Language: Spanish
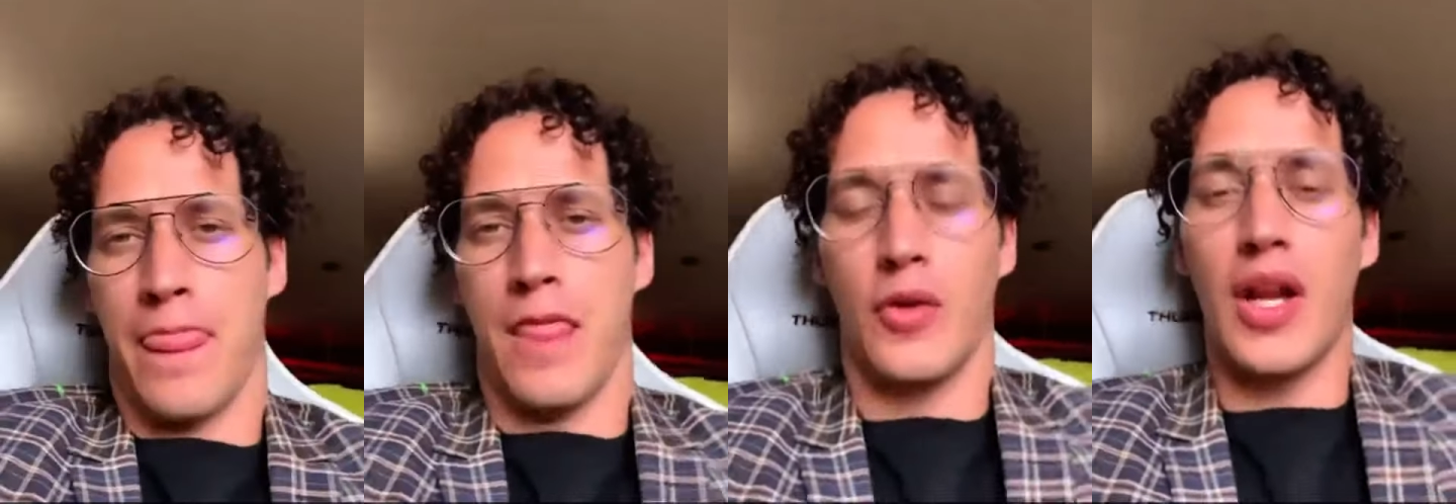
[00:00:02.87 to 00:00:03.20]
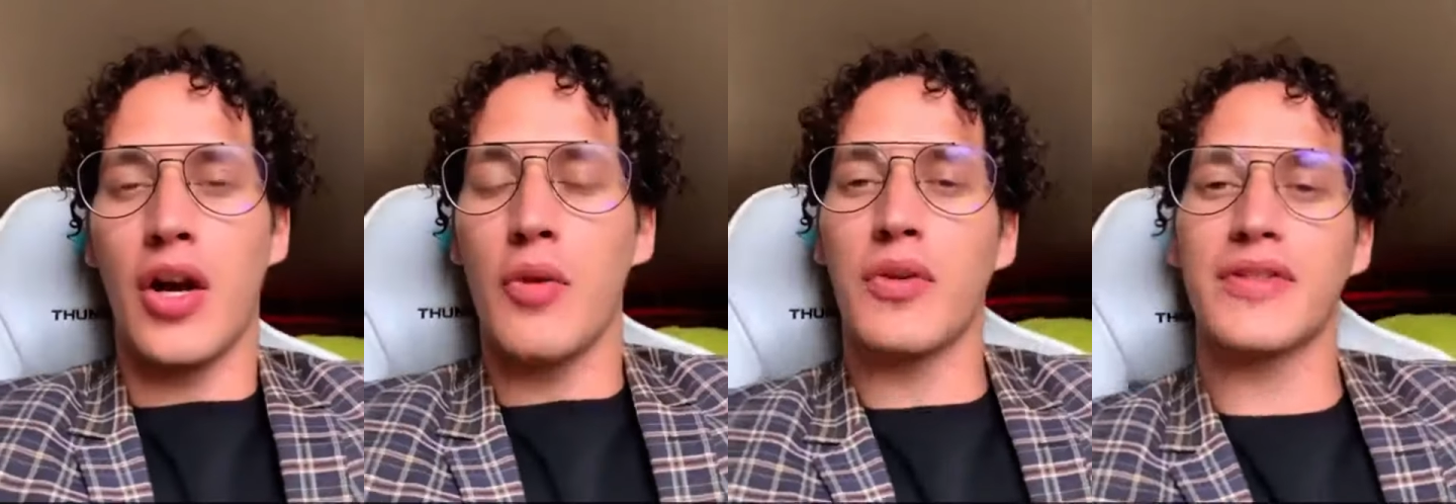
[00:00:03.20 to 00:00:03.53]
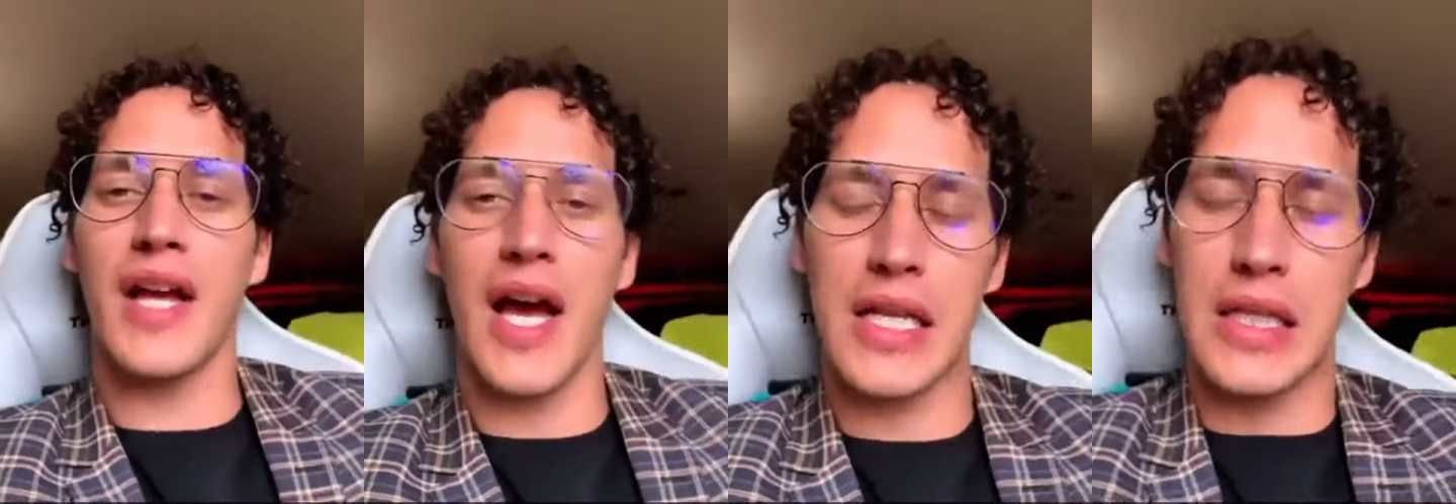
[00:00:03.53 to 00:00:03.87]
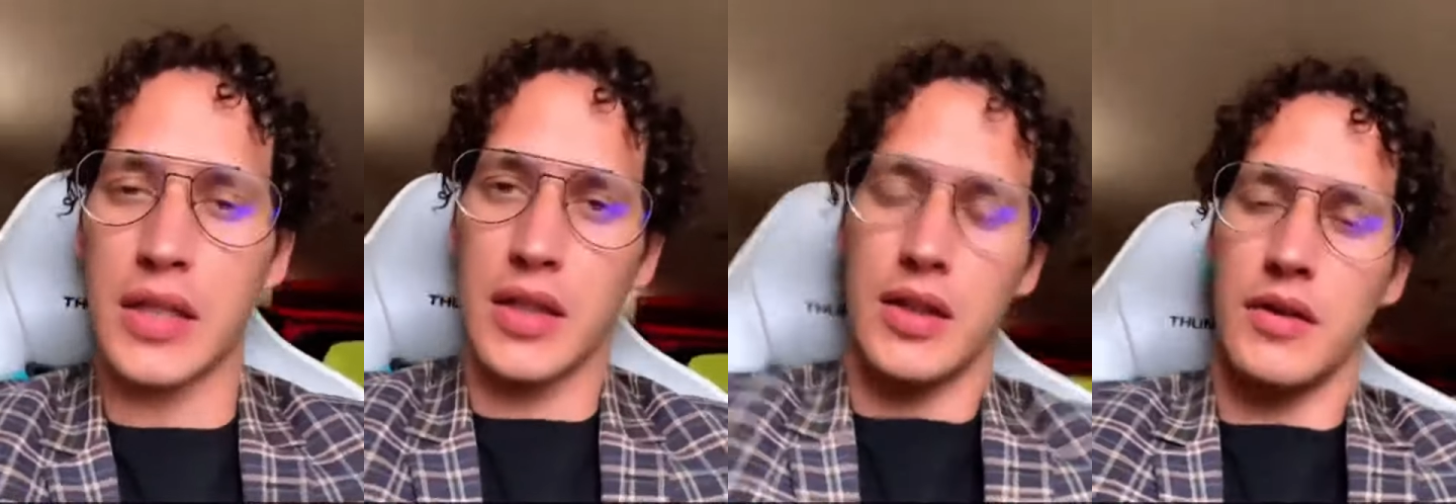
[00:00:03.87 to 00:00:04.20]
Hola, ¿cómo
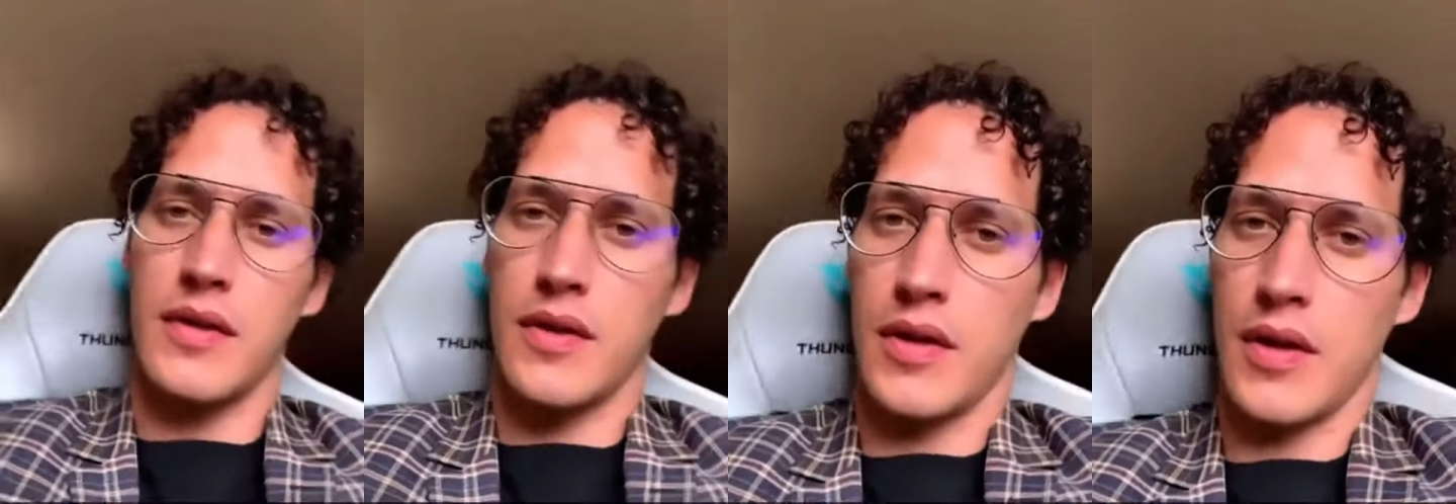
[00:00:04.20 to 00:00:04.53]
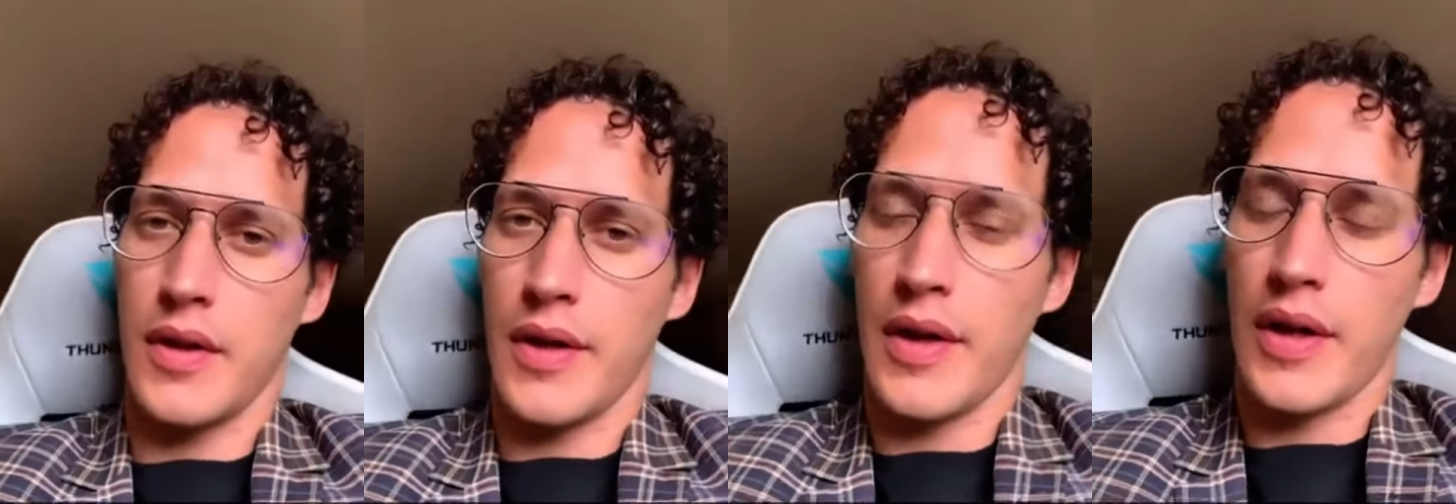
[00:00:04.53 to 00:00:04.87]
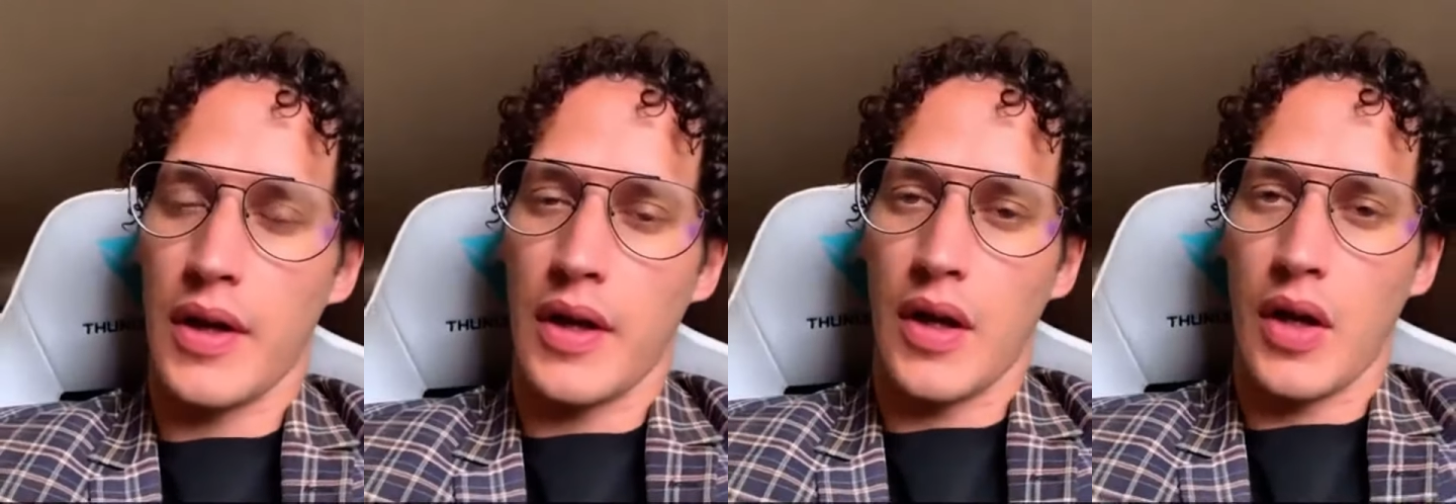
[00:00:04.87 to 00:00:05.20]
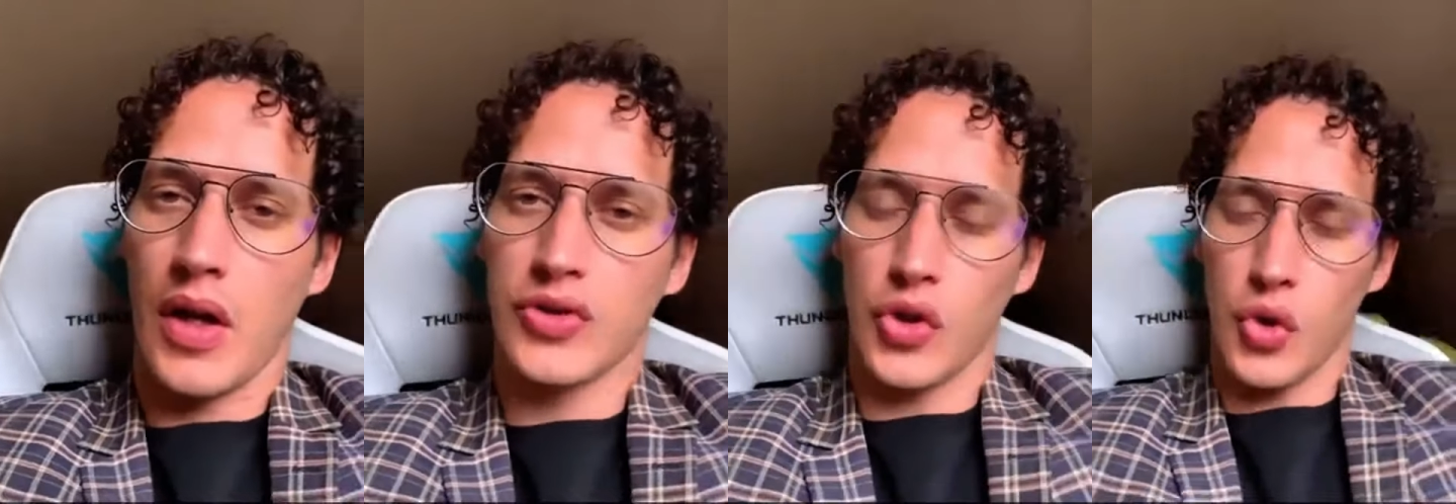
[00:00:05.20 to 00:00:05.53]
están?
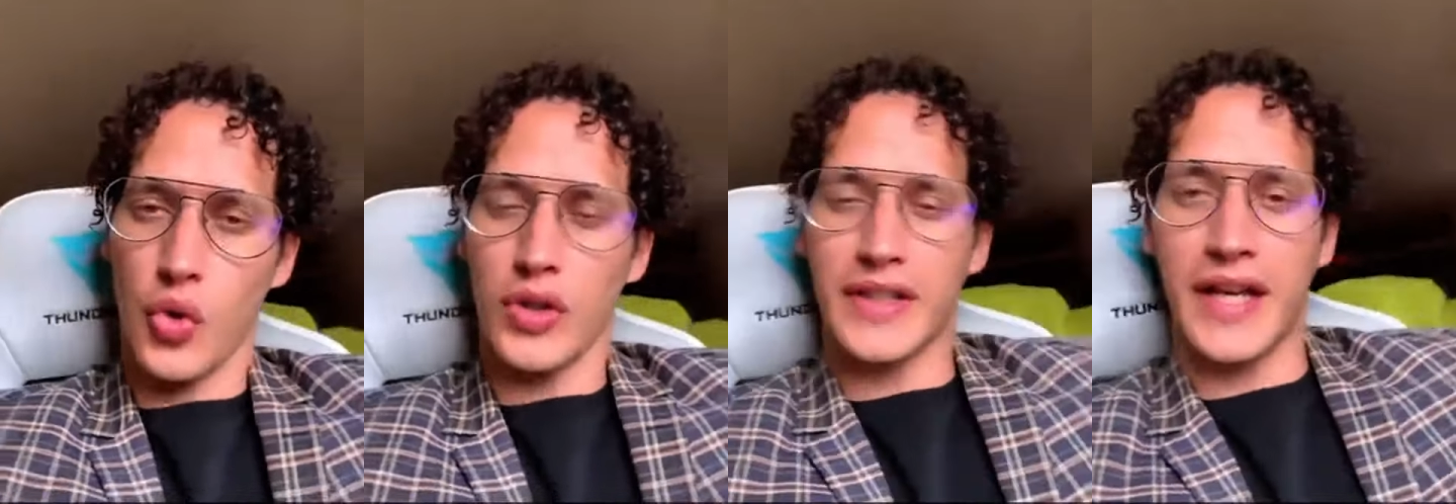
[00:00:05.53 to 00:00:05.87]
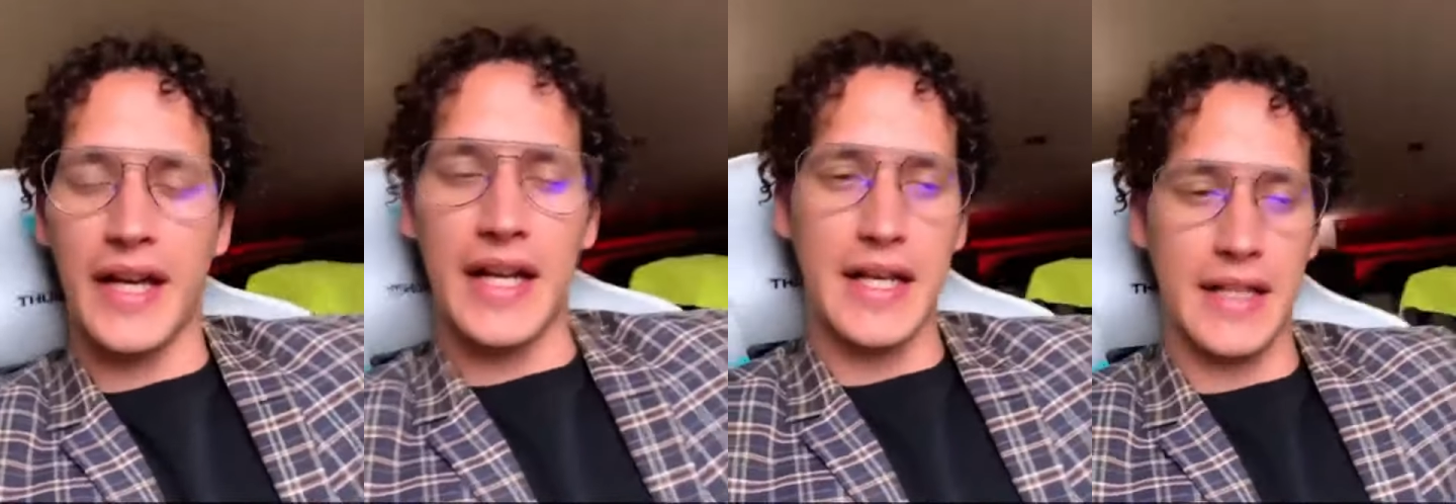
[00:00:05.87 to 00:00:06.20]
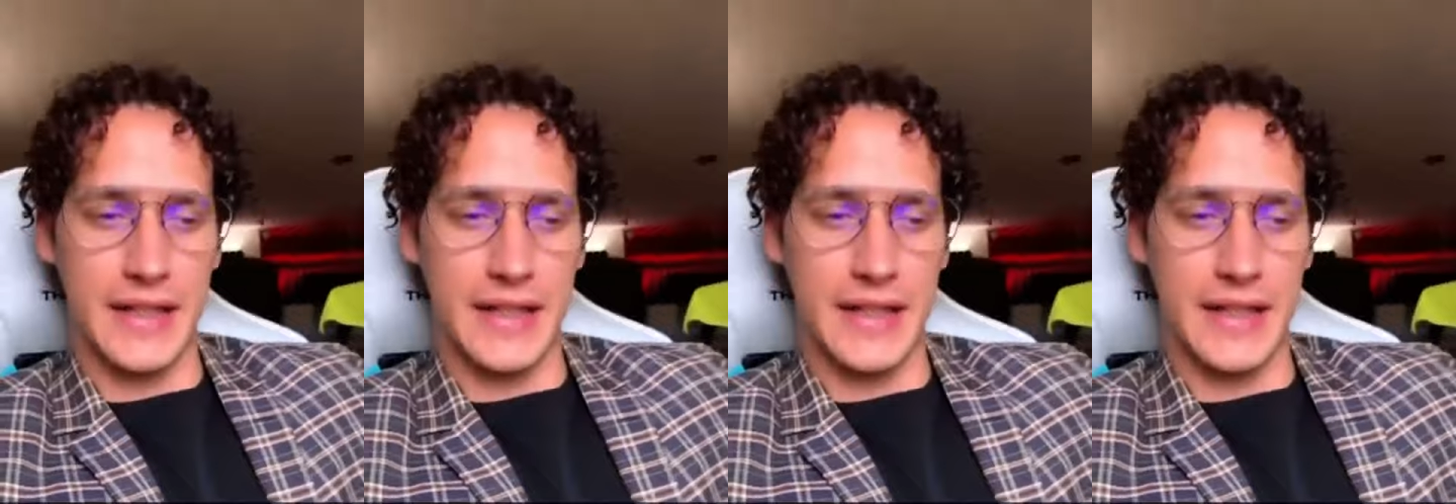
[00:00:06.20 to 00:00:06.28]
Soy Rulo Esquer.